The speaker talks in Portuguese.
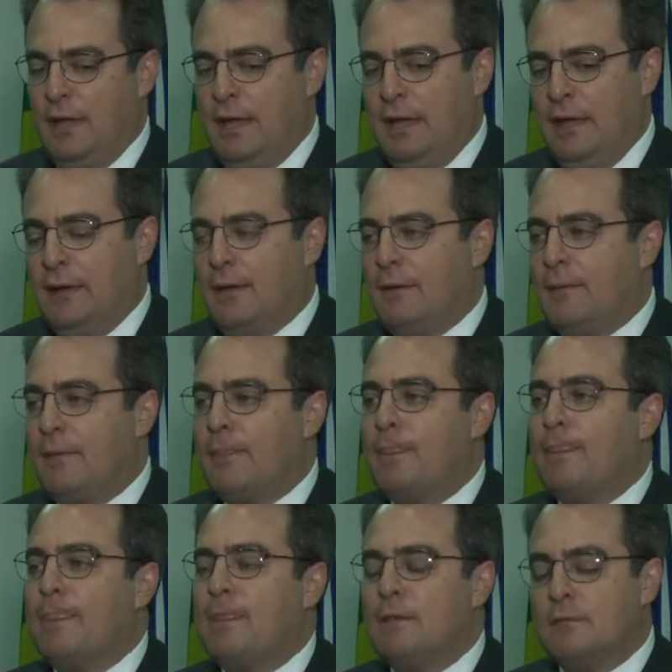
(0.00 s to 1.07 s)
A partir de
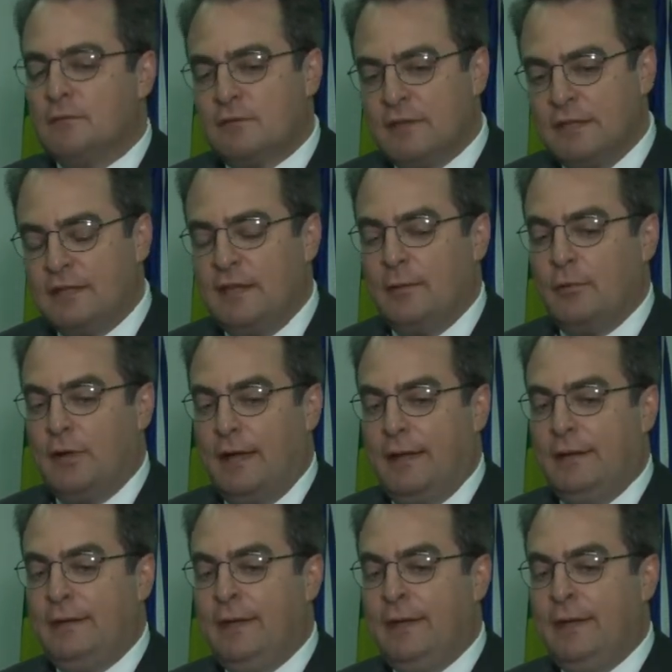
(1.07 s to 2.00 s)
setembro, por aí. Setembro, é.